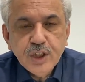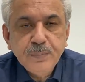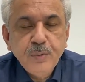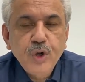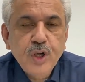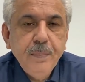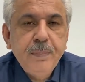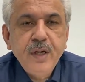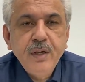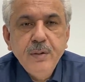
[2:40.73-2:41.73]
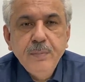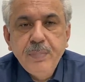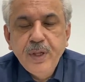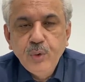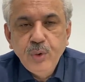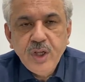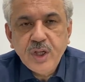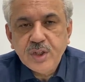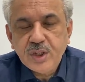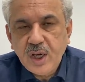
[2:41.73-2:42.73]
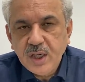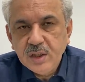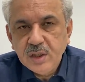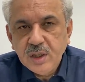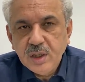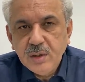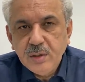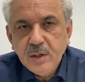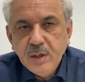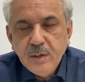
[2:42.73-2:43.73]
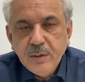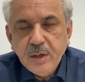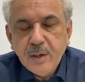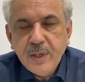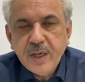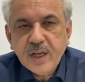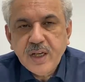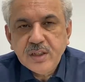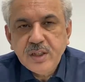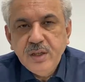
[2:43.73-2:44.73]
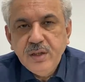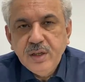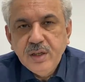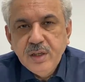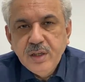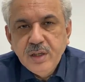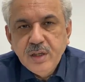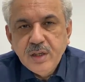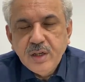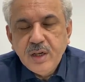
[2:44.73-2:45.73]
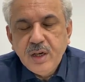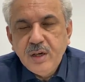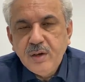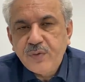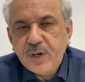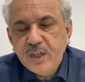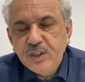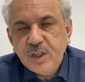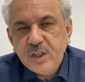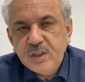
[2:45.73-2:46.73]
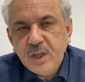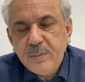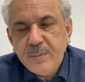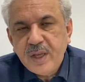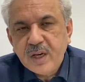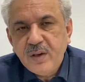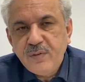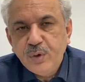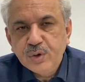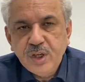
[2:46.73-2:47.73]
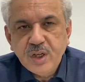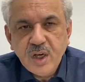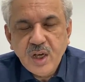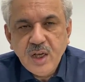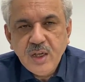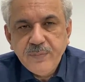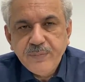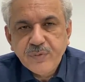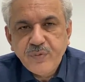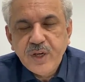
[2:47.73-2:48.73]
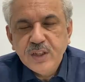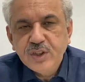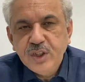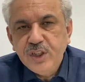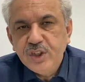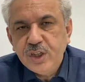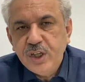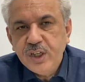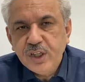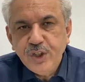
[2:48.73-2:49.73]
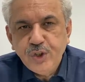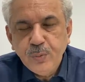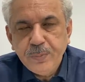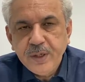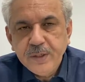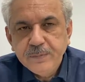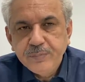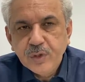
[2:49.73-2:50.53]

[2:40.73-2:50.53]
इस मौके पर बैरूनी ख़तरात अमेरिका से अफ़गानिस्तान से अमेरिका फ़ौज के इनखला फ़लस्तीन इसराइल के इशू पर